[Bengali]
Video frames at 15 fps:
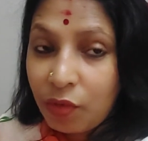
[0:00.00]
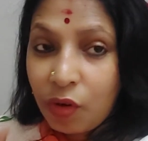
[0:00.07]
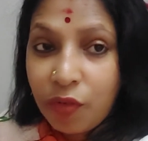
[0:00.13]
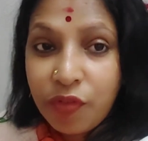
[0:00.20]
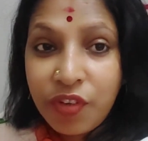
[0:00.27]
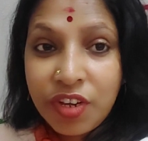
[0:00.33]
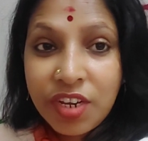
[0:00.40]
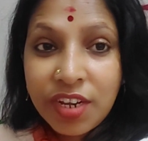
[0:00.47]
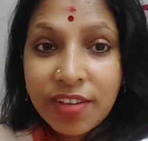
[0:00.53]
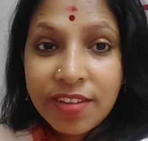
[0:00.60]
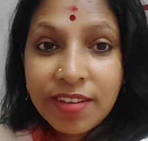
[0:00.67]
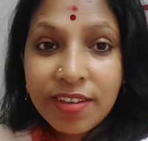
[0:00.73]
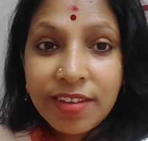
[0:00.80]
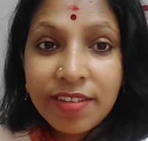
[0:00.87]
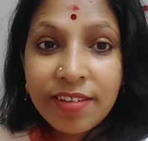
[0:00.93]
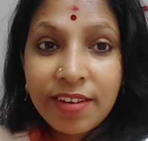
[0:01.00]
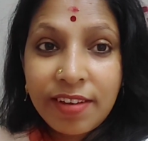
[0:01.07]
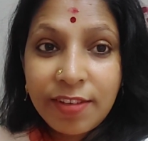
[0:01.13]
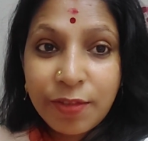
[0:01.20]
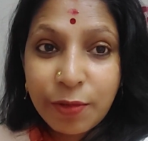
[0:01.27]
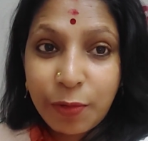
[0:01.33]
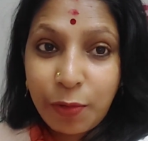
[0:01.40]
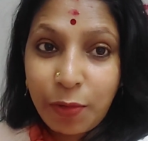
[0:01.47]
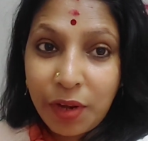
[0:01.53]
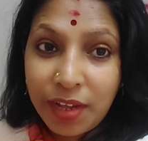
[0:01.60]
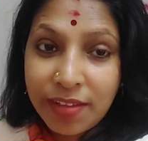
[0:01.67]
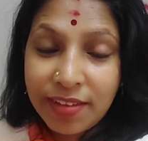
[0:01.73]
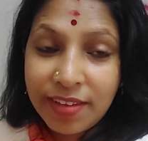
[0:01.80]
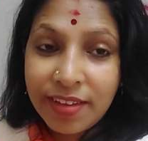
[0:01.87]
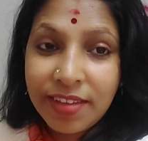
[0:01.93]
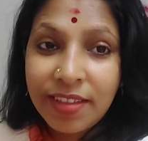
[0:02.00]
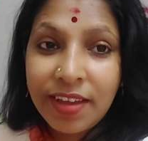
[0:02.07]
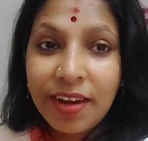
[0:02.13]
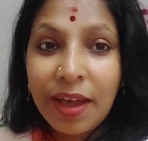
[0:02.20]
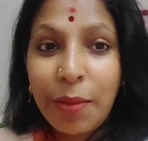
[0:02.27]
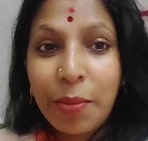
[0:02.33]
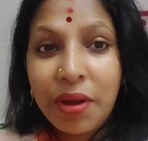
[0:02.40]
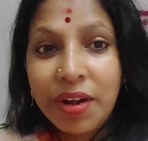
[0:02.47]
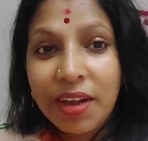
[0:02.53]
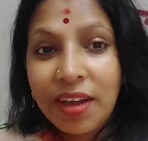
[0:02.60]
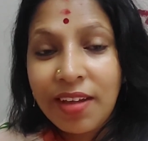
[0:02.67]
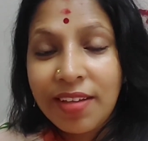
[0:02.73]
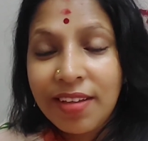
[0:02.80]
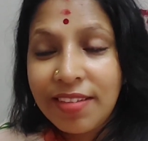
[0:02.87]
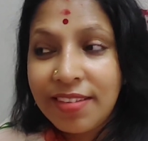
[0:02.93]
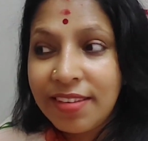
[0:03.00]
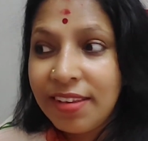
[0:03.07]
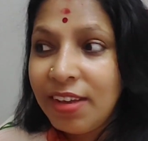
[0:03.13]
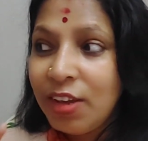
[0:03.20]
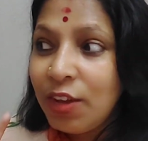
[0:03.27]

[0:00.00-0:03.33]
অফিস আছে ছেলে স্কুল আছে দেন আমার কাজ আছে